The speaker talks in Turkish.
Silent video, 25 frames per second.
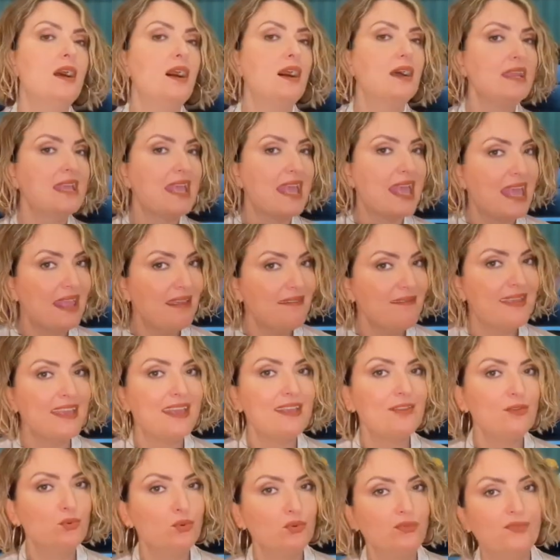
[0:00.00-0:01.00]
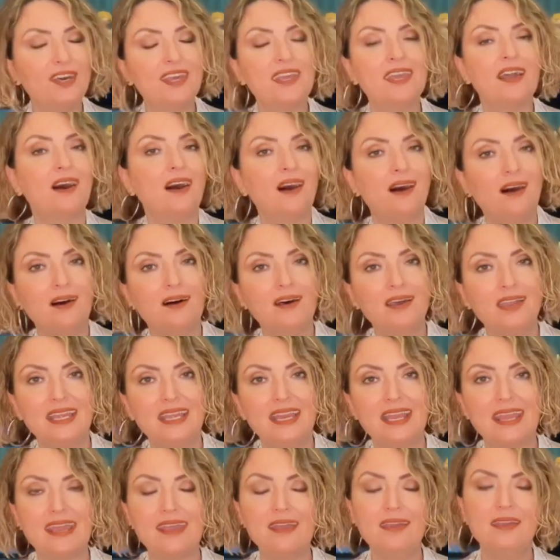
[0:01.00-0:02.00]
Hani eve, yuvaya,
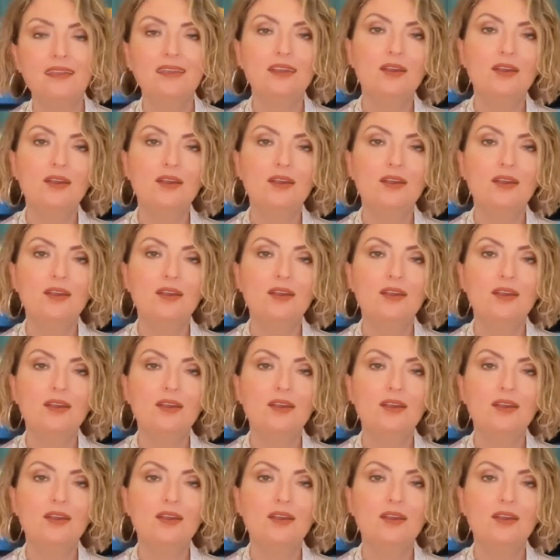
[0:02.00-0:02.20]
aileye